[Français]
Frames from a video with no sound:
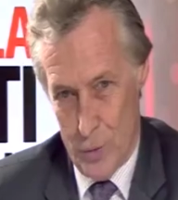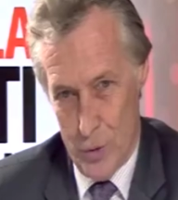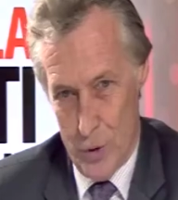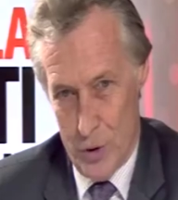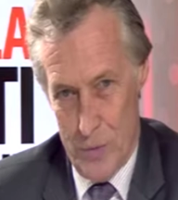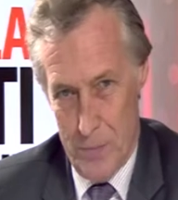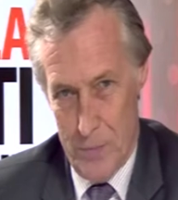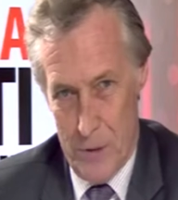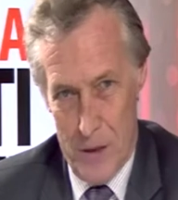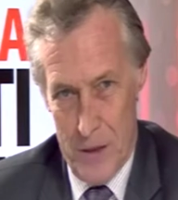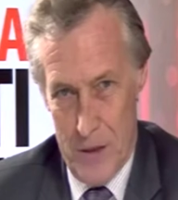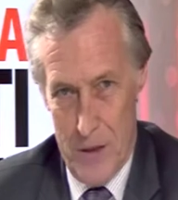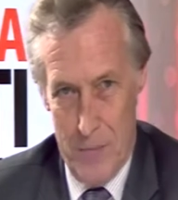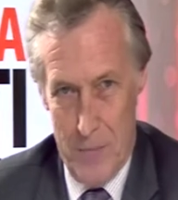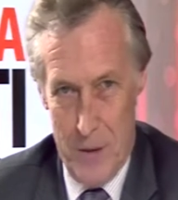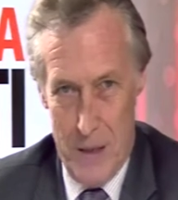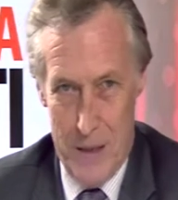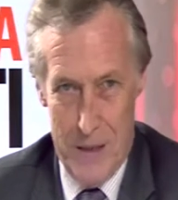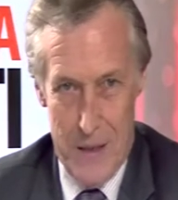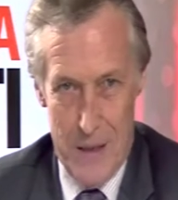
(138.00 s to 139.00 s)
j'ai pris
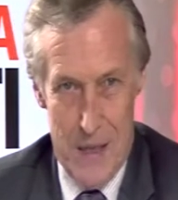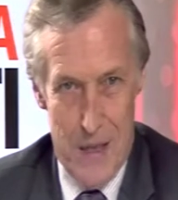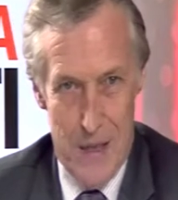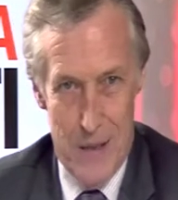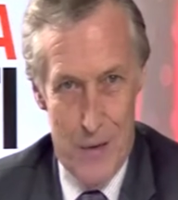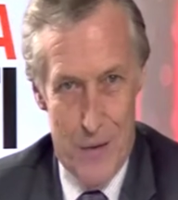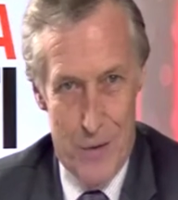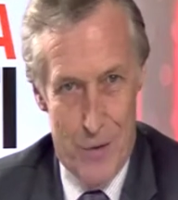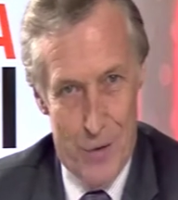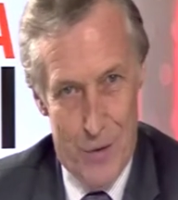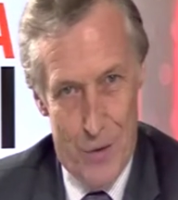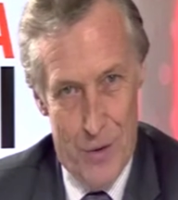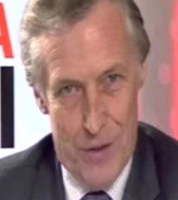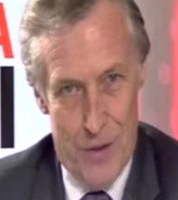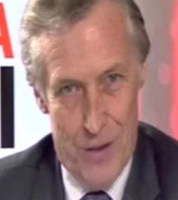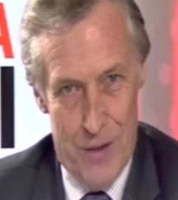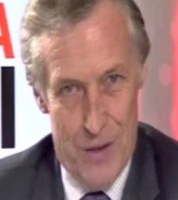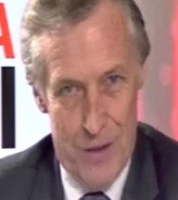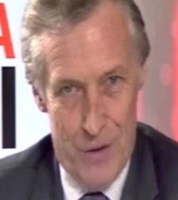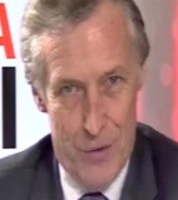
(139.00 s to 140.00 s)
ma carte
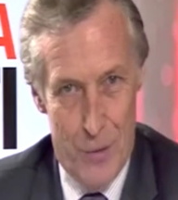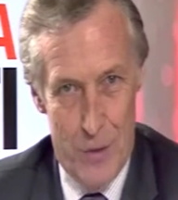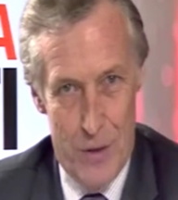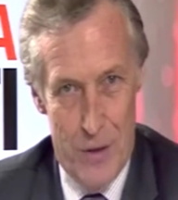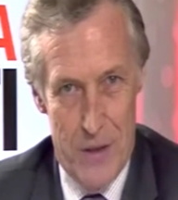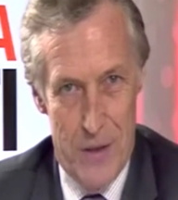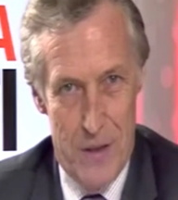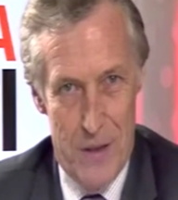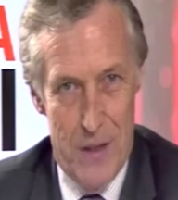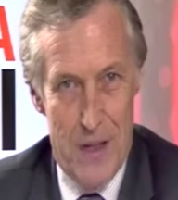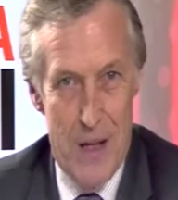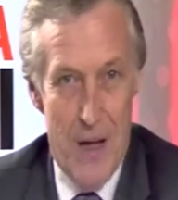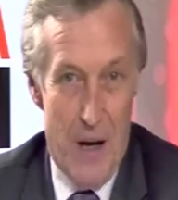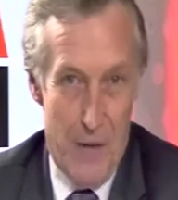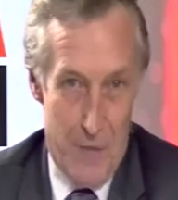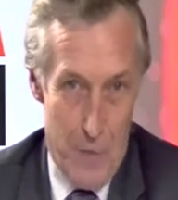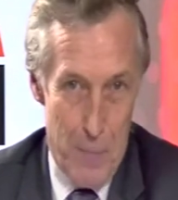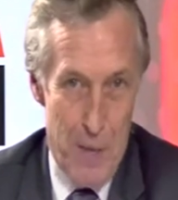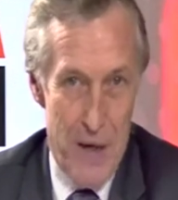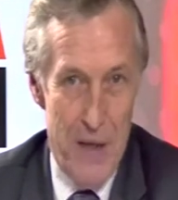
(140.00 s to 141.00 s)
euh, à l'UDI,
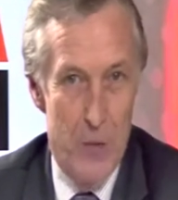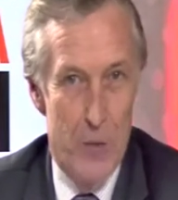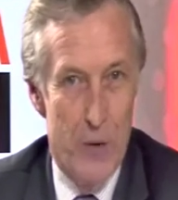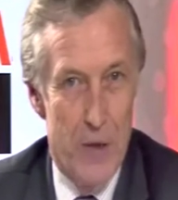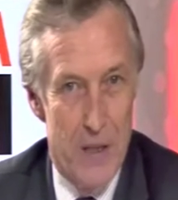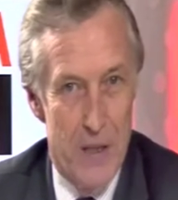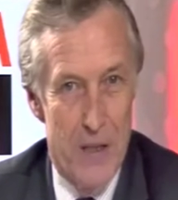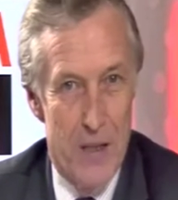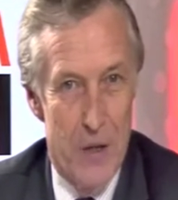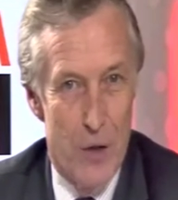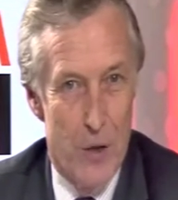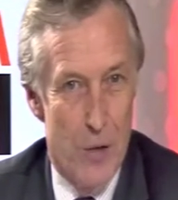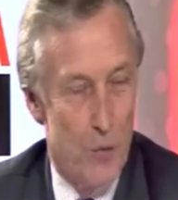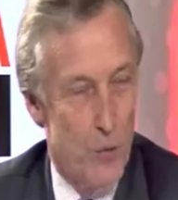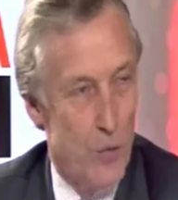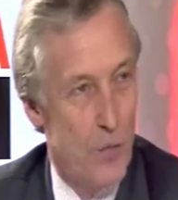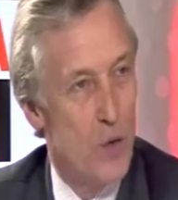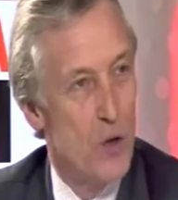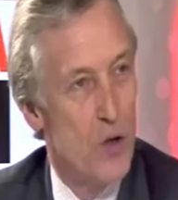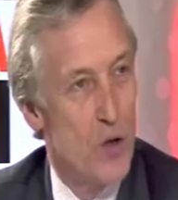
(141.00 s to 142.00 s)
enfin pas à l'UDI d'ailleurs, au
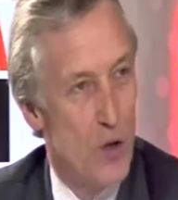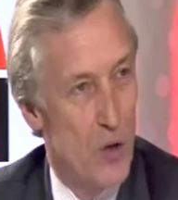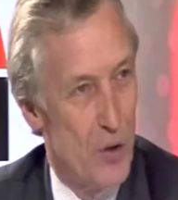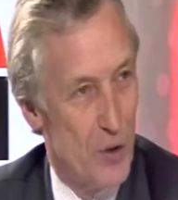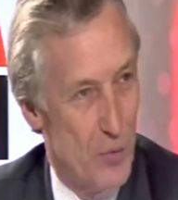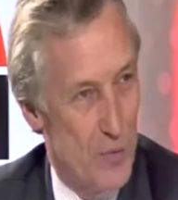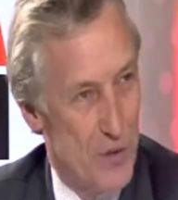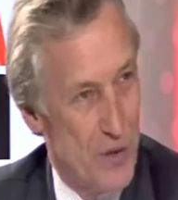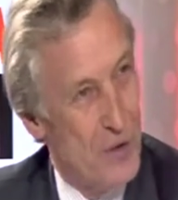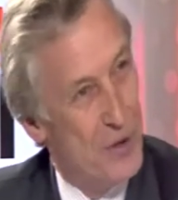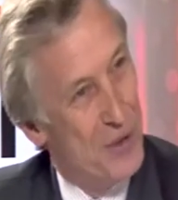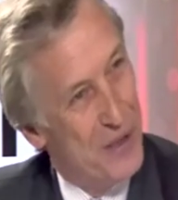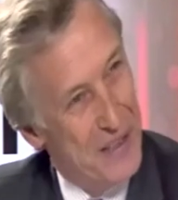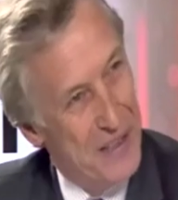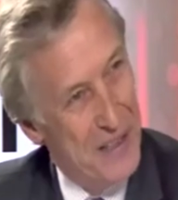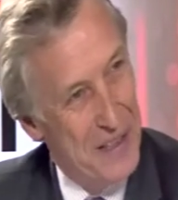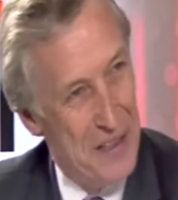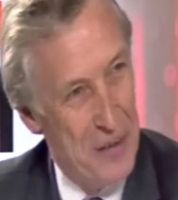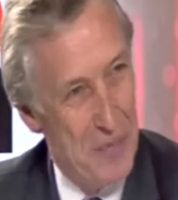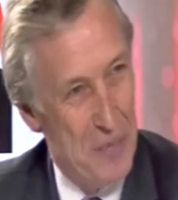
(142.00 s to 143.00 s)
nouveau centre, parce que
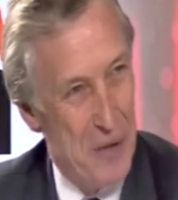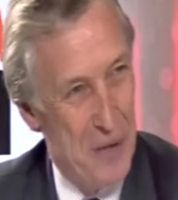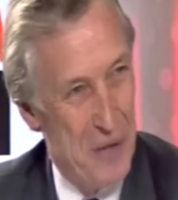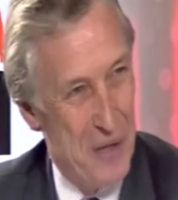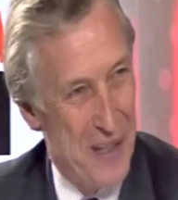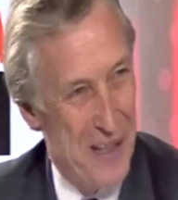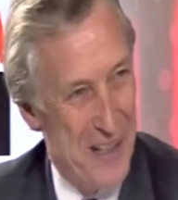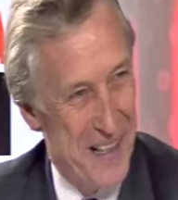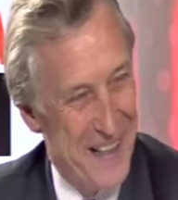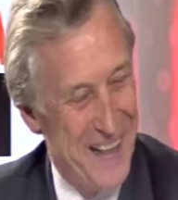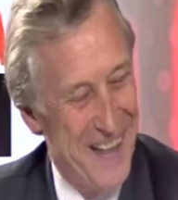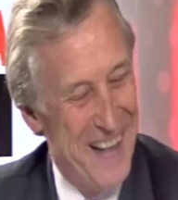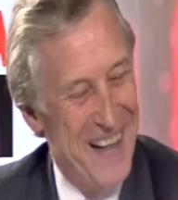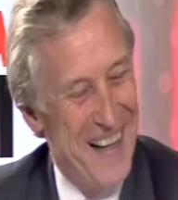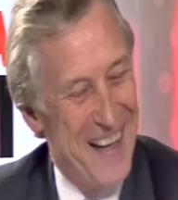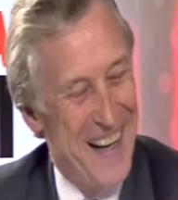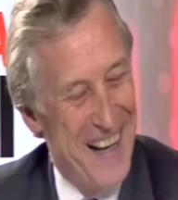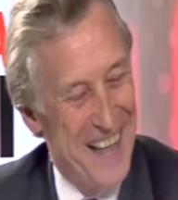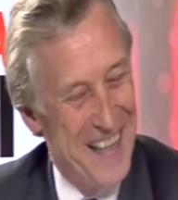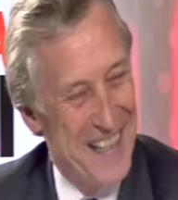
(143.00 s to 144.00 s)
l'UDI n'était pas encore créé
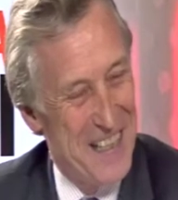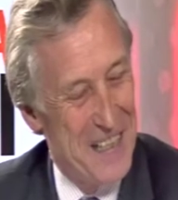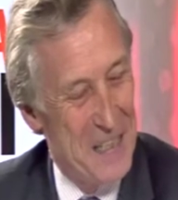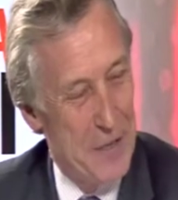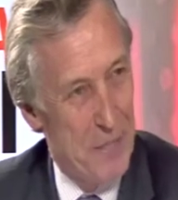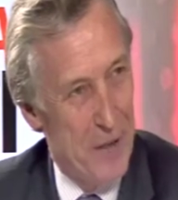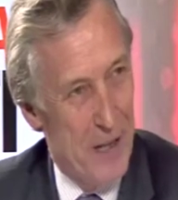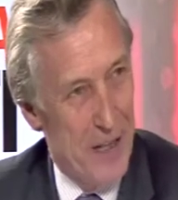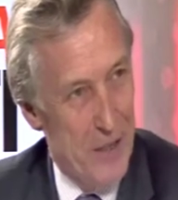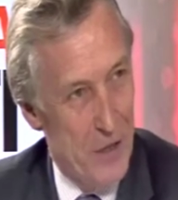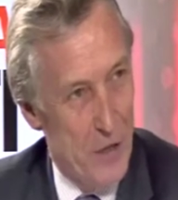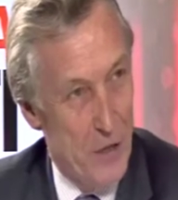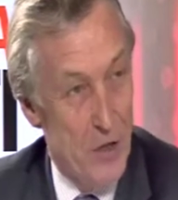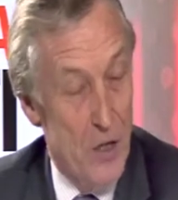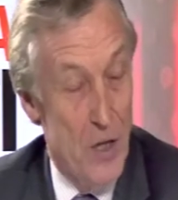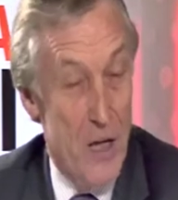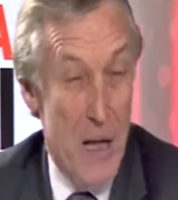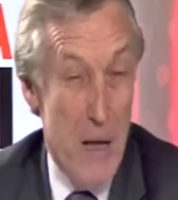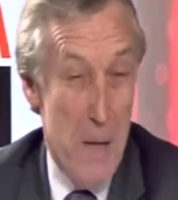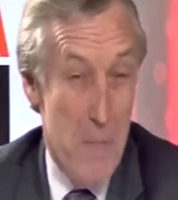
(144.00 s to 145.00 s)
à cette
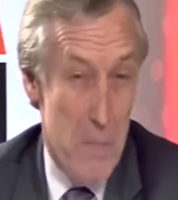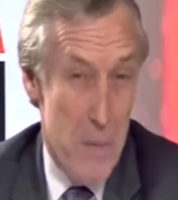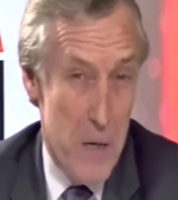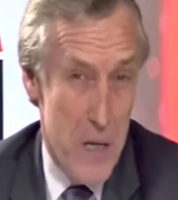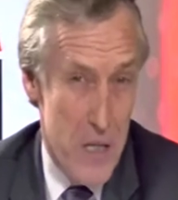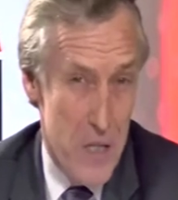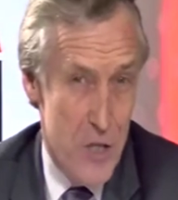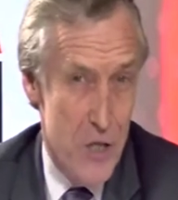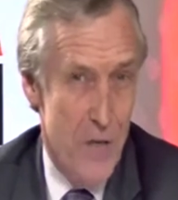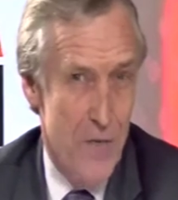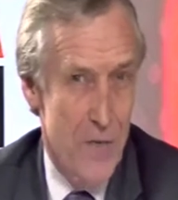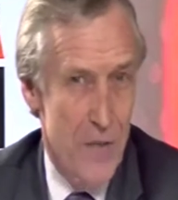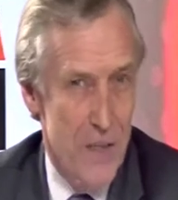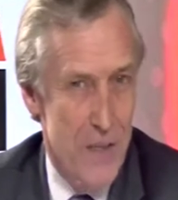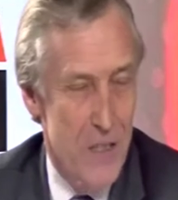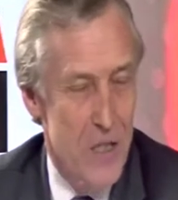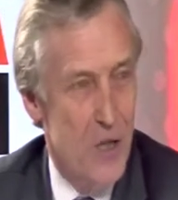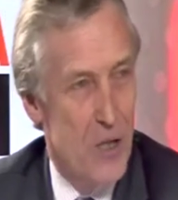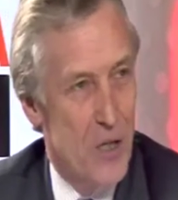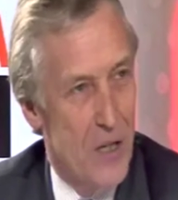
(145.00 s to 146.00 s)
période, mais j'avais
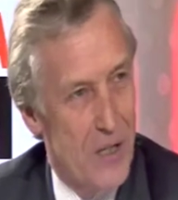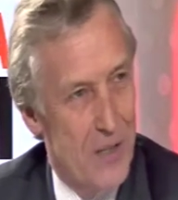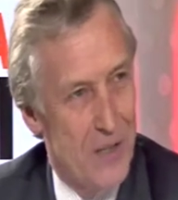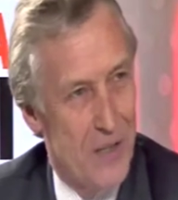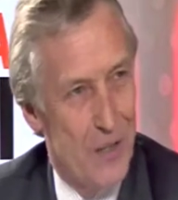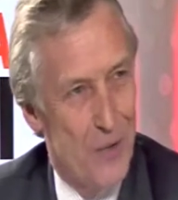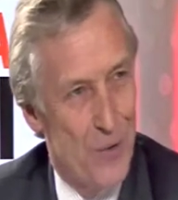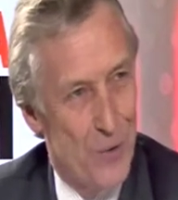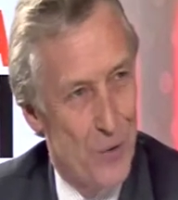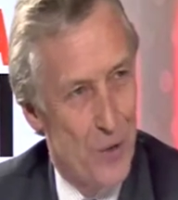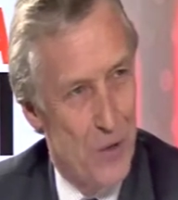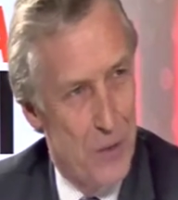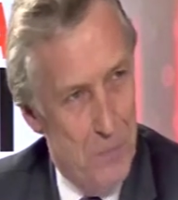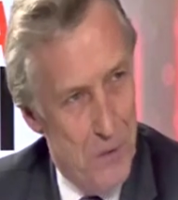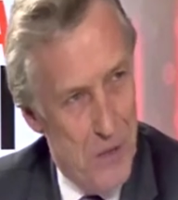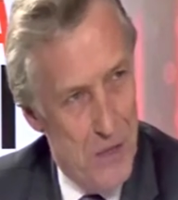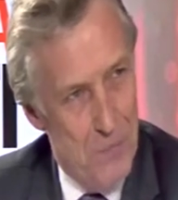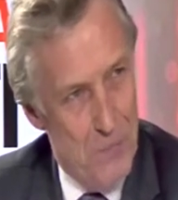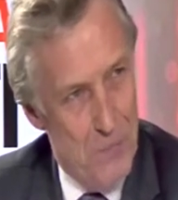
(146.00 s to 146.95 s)
déjà été tenté par la